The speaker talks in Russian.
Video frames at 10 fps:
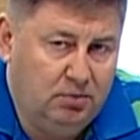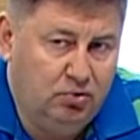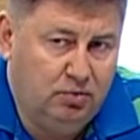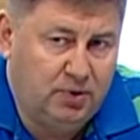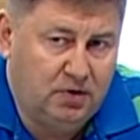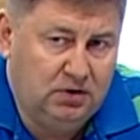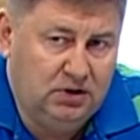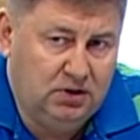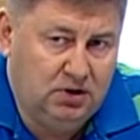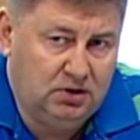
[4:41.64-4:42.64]
будем
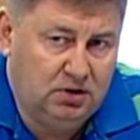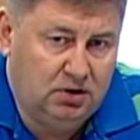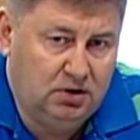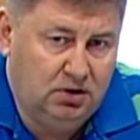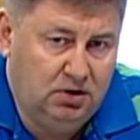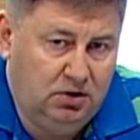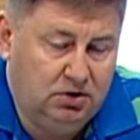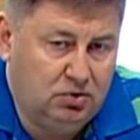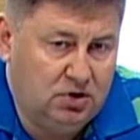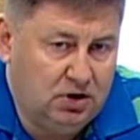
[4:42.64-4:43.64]
проводить, наверное, и не
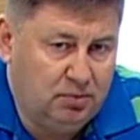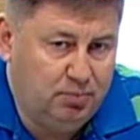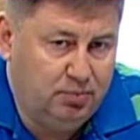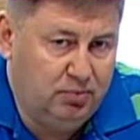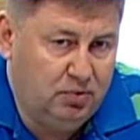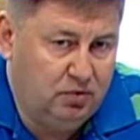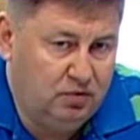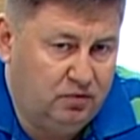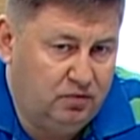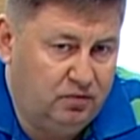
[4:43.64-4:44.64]
только э,
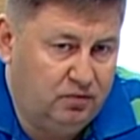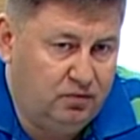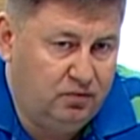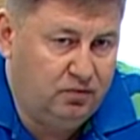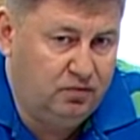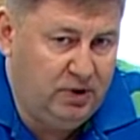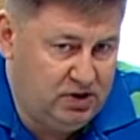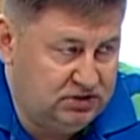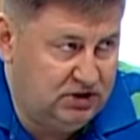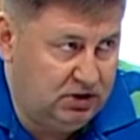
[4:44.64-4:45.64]
в
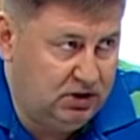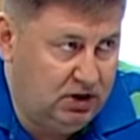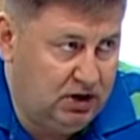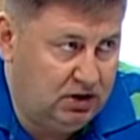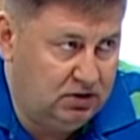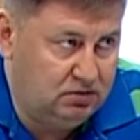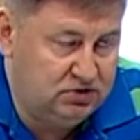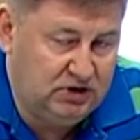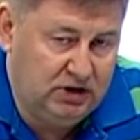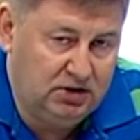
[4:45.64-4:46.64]
пионерских лагерях вот
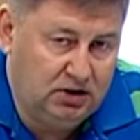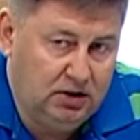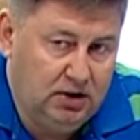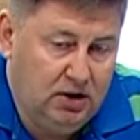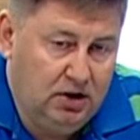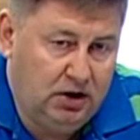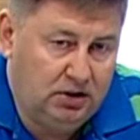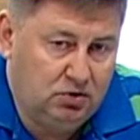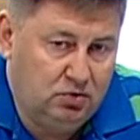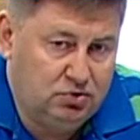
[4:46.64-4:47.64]
за лето. А я
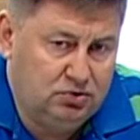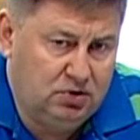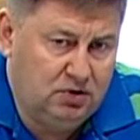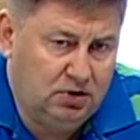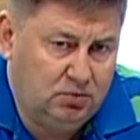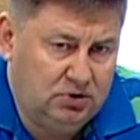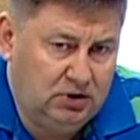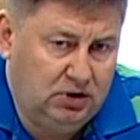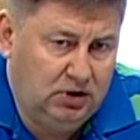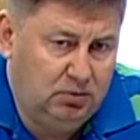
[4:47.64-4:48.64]
так думаю, что, наверное, мы
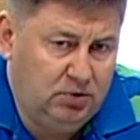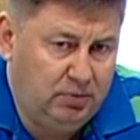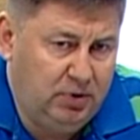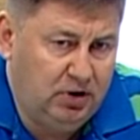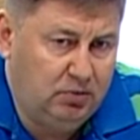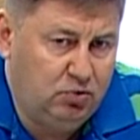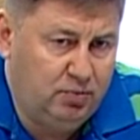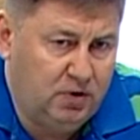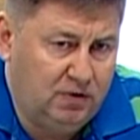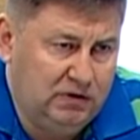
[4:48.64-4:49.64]
такие мероприятия будем
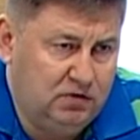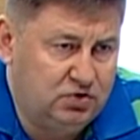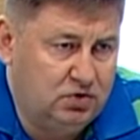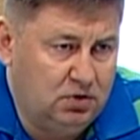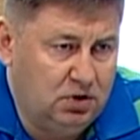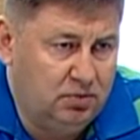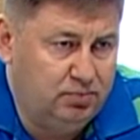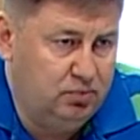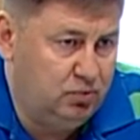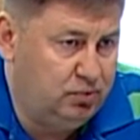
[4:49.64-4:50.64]
проводить и в школах.
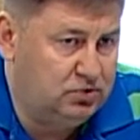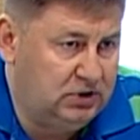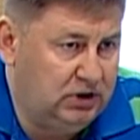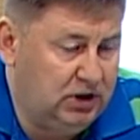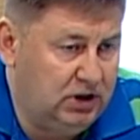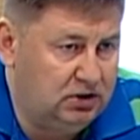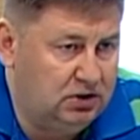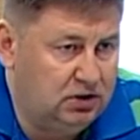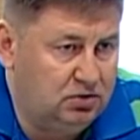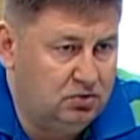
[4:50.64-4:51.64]
Ну, просто океан
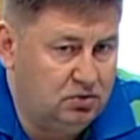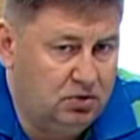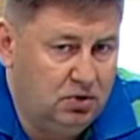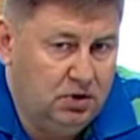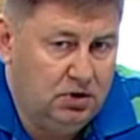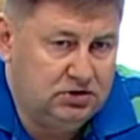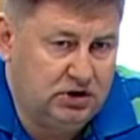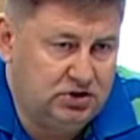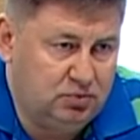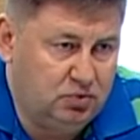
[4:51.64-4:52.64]
это одно,
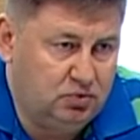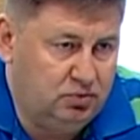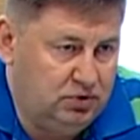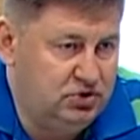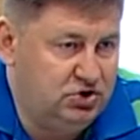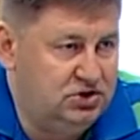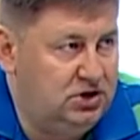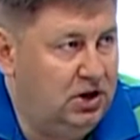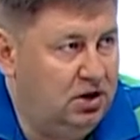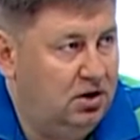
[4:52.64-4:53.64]
скажем, ну, из
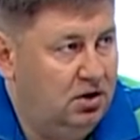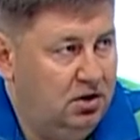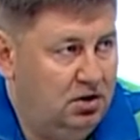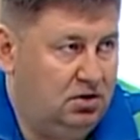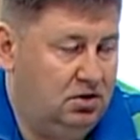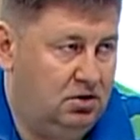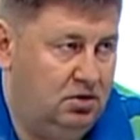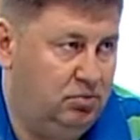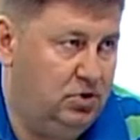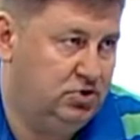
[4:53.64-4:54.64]
частей
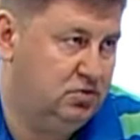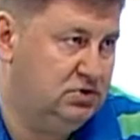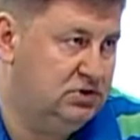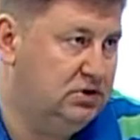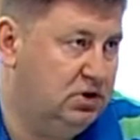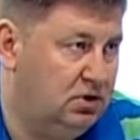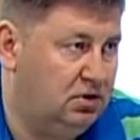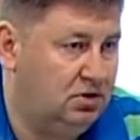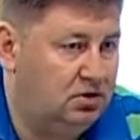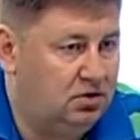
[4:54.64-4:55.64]
а, большого цикла
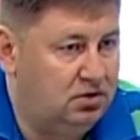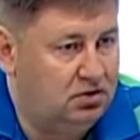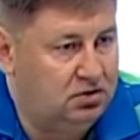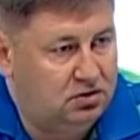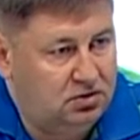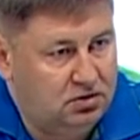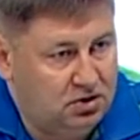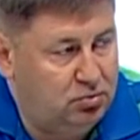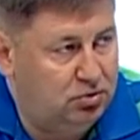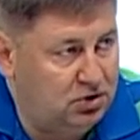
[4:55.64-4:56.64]
а,
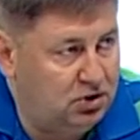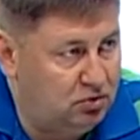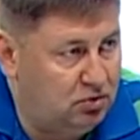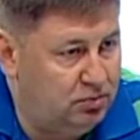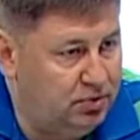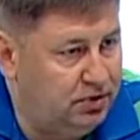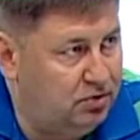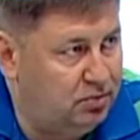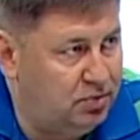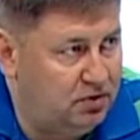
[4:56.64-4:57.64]
работы, которую мы
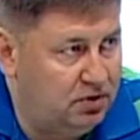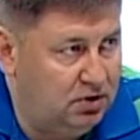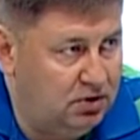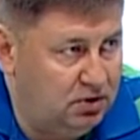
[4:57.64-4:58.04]
планируем проводить.